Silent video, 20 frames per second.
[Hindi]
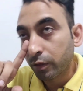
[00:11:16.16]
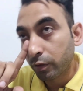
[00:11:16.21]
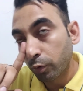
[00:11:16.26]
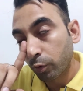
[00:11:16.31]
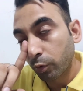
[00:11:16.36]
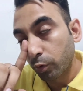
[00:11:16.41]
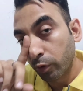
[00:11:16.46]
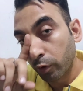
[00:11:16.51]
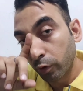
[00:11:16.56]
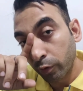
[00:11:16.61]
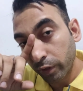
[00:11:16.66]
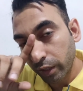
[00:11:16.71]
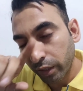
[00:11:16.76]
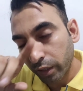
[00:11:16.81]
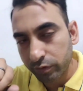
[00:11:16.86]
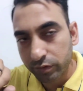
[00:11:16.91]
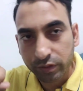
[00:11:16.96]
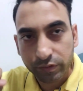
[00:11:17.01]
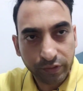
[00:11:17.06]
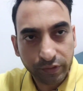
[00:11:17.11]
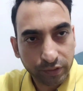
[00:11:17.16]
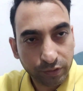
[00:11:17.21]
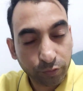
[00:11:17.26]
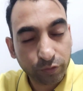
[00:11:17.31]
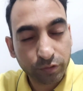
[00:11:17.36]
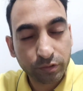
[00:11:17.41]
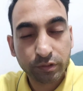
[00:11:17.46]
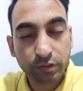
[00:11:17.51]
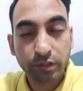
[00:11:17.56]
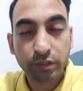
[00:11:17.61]
कोल्ड हो गया उसकी वजह से
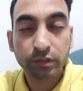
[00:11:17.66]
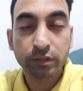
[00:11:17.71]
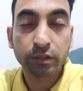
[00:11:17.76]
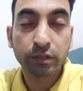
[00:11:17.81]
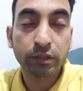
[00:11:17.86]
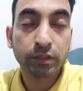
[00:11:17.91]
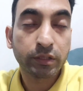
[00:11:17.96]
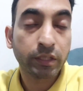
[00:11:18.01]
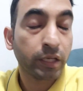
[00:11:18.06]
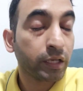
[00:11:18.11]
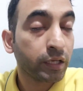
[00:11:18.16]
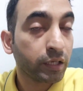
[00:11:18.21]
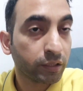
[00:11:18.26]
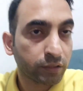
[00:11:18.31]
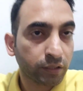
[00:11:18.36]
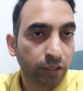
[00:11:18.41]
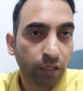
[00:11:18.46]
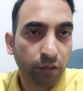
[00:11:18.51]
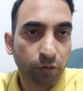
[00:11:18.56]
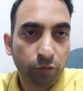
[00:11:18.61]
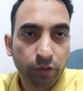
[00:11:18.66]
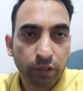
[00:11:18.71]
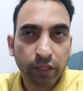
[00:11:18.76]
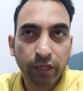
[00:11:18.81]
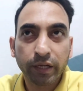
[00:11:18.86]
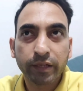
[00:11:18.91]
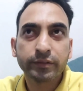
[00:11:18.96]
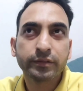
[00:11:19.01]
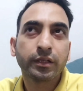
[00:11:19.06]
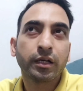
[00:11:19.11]
और सिर दर्द इतनी खतरनाक और
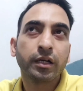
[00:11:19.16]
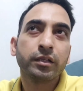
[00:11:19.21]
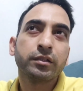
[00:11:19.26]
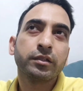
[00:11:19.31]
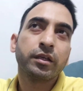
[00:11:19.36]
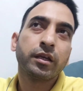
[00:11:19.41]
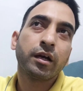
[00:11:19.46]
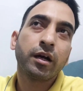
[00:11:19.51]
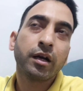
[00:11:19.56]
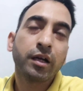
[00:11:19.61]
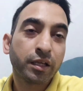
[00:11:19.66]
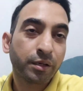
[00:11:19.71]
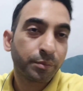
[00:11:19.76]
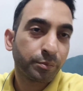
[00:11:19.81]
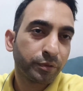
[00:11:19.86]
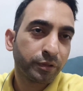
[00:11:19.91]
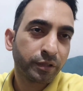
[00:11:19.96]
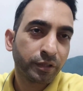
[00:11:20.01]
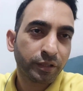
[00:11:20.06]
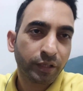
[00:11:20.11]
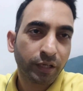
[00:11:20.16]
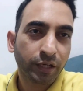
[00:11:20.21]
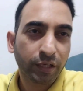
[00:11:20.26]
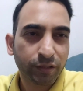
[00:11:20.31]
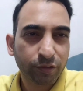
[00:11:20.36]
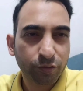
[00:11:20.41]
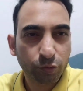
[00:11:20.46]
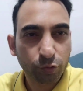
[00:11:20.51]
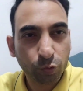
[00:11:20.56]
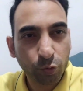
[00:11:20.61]
गाय आज क्या गर्मी थी यार
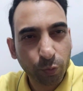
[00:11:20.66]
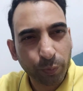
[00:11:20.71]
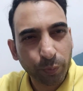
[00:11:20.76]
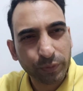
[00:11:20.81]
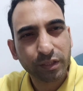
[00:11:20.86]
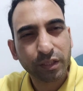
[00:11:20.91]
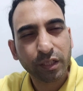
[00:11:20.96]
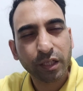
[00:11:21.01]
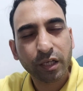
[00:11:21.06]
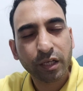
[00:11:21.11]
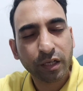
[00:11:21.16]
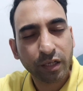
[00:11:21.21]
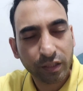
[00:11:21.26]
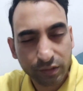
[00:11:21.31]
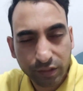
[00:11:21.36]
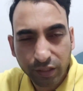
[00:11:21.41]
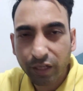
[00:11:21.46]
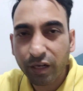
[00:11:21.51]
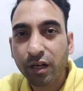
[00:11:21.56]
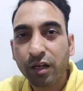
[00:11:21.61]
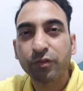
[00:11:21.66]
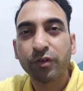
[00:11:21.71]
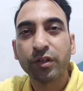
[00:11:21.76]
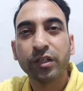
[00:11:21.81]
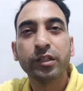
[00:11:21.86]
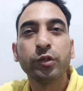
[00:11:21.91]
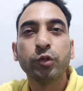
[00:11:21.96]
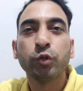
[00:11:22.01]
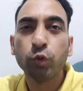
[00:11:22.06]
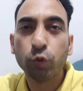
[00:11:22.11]
धूप इतनी खतरनाक
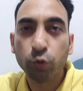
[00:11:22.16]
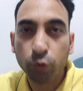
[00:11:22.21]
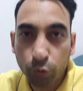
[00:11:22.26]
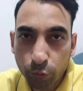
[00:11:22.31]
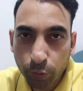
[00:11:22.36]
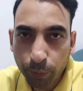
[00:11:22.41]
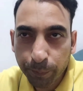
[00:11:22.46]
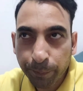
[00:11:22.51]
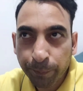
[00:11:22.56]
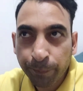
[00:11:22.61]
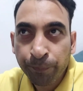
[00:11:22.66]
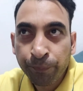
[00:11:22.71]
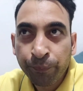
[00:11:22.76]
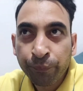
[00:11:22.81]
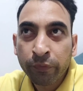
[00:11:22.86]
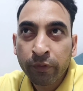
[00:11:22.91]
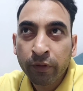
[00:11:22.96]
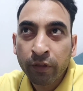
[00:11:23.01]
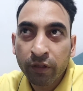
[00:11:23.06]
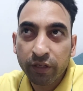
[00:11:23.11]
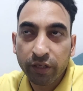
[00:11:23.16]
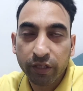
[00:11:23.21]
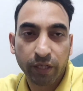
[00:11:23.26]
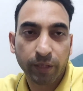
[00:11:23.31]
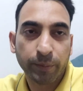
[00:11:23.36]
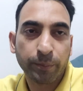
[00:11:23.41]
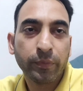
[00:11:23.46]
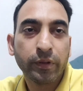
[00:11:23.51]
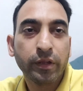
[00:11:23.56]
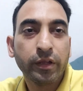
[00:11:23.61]
वाली धूप
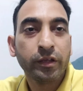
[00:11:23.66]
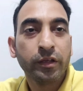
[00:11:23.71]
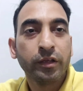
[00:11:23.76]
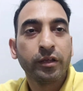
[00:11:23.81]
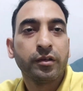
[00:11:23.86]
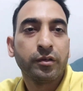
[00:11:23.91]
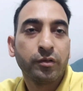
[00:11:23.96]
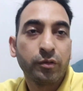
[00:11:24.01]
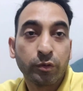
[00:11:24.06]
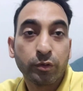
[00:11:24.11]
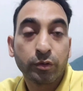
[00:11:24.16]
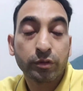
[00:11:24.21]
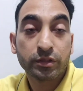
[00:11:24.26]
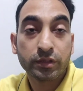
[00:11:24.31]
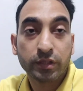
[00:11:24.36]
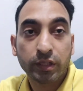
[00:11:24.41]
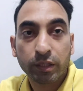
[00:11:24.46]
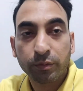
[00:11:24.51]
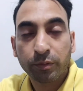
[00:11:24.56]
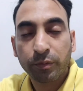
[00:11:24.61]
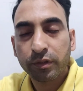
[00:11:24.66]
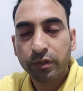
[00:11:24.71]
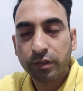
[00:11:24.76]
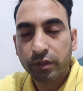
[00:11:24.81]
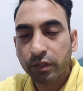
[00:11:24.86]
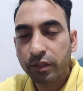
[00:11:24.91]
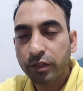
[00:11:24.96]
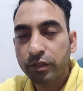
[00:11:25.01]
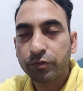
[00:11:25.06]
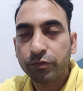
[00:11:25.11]
गर्मी और साथ में
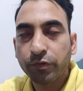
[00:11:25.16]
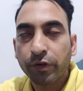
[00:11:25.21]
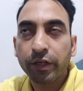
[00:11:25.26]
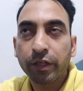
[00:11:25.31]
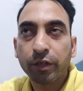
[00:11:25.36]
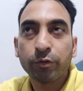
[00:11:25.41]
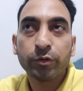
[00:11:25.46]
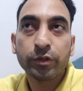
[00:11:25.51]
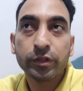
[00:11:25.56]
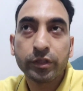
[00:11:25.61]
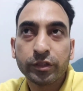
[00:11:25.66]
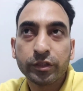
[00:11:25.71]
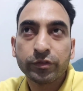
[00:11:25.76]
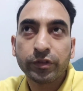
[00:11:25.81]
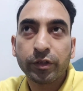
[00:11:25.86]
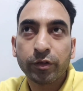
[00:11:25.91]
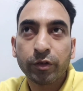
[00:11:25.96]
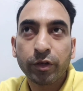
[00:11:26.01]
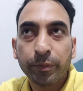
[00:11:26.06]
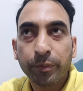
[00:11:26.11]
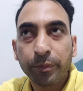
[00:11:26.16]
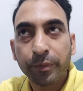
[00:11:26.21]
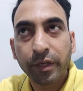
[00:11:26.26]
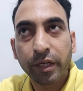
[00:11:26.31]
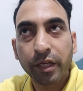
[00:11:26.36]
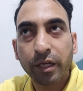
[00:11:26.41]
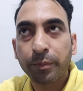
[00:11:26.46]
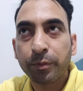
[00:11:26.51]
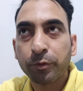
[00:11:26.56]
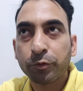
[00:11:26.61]
इतनी स्वेटिंग हुई इतनी स्वेटिंग हुई अभी
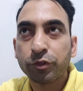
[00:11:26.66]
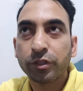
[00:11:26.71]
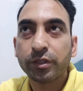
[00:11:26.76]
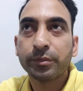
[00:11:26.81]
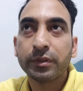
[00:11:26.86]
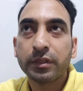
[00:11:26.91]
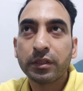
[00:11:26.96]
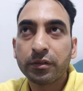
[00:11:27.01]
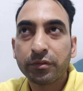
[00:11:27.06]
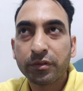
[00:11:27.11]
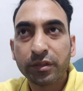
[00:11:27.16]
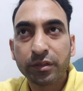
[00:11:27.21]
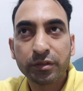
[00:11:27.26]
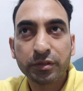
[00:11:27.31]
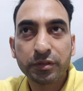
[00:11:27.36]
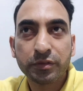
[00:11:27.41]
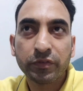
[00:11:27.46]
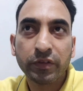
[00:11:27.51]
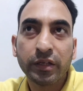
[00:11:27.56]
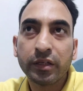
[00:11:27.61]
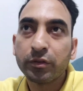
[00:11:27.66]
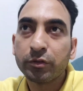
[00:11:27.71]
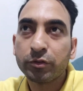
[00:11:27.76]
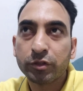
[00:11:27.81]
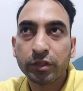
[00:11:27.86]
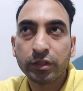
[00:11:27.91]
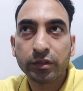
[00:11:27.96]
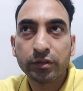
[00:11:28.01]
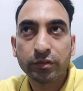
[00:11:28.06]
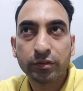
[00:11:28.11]
मेरे कपड़ों से ना मतलब कि स्वे
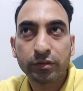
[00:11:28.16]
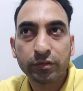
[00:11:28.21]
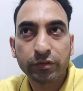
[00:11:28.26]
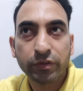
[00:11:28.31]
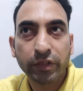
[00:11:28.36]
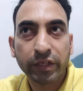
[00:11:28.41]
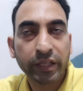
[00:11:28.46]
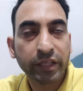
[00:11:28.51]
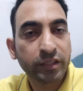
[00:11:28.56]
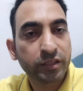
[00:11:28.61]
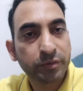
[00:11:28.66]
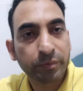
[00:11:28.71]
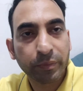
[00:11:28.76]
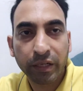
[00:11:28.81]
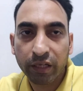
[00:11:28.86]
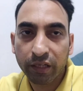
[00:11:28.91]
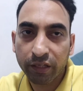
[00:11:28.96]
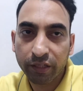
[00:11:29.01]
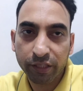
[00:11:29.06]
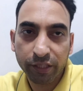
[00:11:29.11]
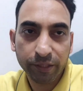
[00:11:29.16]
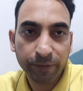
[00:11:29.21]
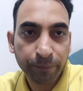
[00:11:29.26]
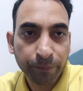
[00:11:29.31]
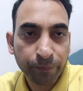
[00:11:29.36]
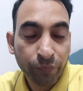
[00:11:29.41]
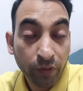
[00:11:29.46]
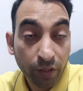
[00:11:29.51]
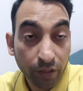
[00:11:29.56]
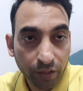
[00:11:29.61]
उसकी स्वेटिंग की स्मेल आ रही है
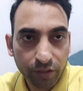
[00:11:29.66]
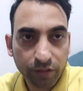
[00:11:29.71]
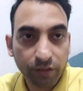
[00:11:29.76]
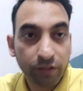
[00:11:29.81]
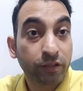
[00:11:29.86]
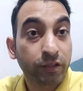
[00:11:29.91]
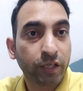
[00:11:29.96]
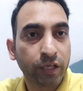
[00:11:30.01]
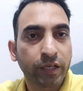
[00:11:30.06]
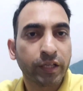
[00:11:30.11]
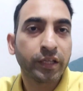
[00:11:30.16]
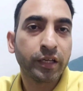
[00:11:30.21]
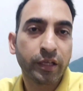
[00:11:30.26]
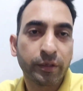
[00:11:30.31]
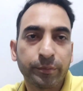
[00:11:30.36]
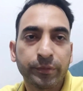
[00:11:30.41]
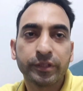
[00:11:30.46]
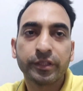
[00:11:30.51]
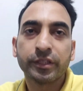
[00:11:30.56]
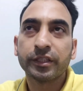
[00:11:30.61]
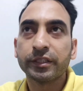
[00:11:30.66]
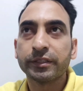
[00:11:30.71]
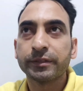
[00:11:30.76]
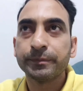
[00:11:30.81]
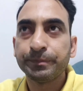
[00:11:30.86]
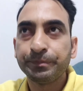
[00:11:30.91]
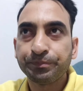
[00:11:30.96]
इतनी तगड़ी गर्मी थी आज